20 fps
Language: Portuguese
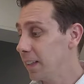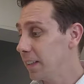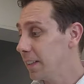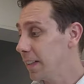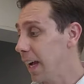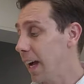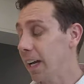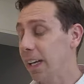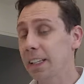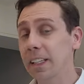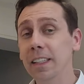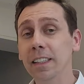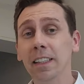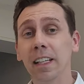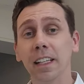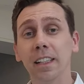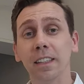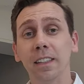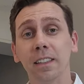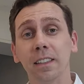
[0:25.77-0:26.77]
E
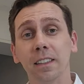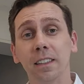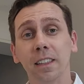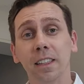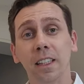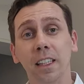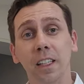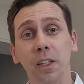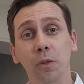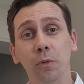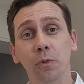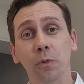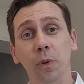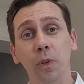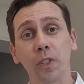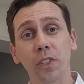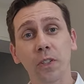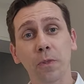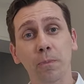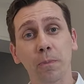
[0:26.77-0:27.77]
ainda eu
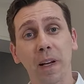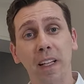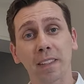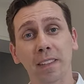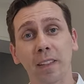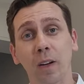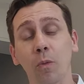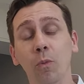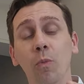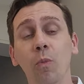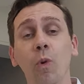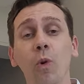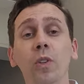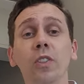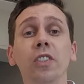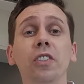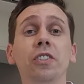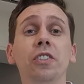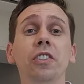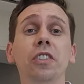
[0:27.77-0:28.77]
vou te passar um
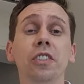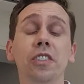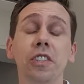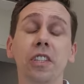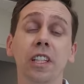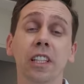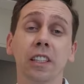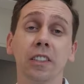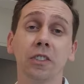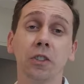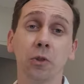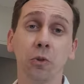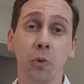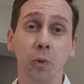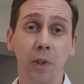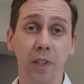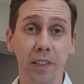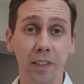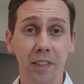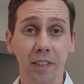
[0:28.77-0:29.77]
monte de dica de
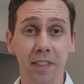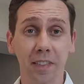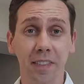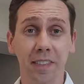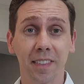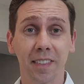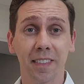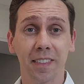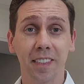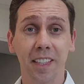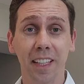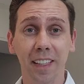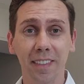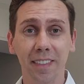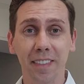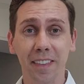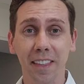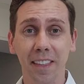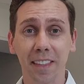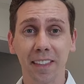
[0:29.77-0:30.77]
cores de
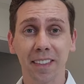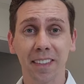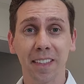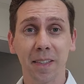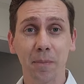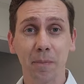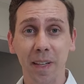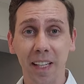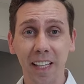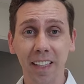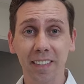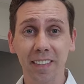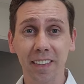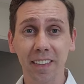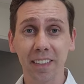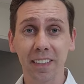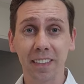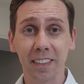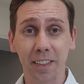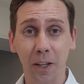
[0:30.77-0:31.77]
resina,
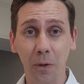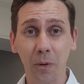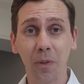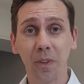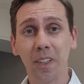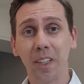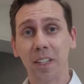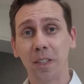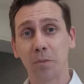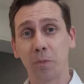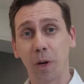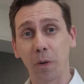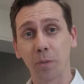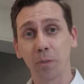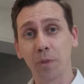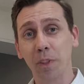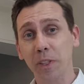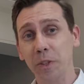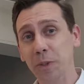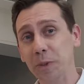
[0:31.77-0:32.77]
beleza? Então, bora pro
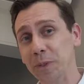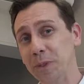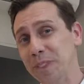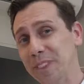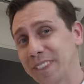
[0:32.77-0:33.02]
vídeo.